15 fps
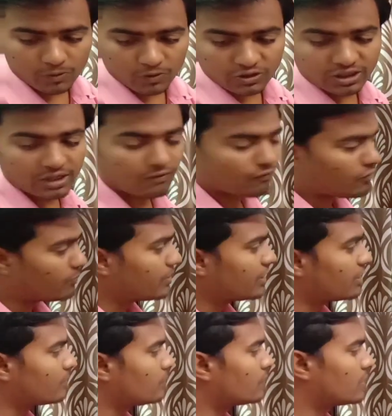बहुत
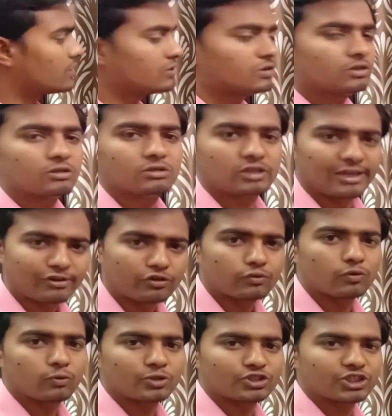इन्फॉर्मेटिव होगा थैंक यू
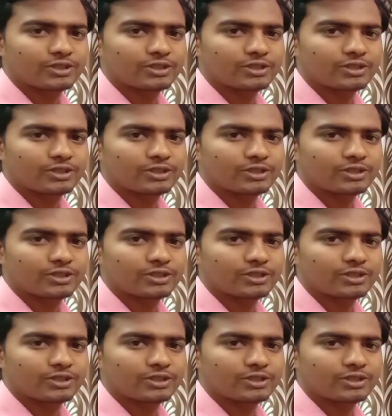फॉर